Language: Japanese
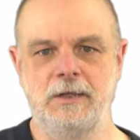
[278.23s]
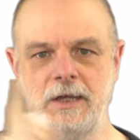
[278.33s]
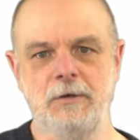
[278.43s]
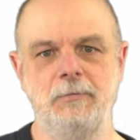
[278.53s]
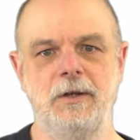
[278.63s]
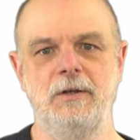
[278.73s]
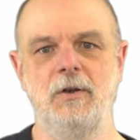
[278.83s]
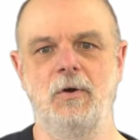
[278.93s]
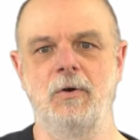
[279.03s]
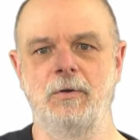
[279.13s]
近隣
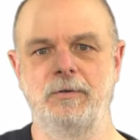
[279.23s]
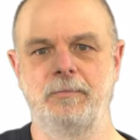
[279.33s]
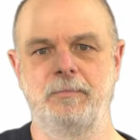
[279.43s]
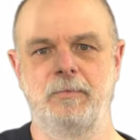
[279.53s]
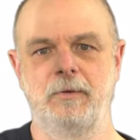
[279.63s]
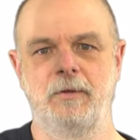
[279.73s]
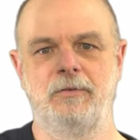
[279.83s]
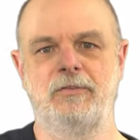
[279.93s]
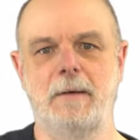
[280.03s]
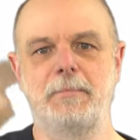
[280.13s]
の
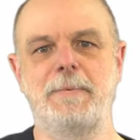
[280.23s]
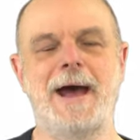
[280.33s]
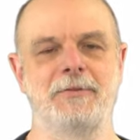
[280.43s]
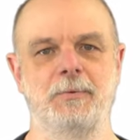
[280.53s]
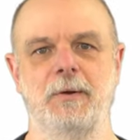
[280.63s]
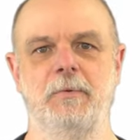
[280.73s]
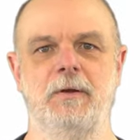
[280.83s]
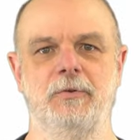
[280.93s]
サブパーフ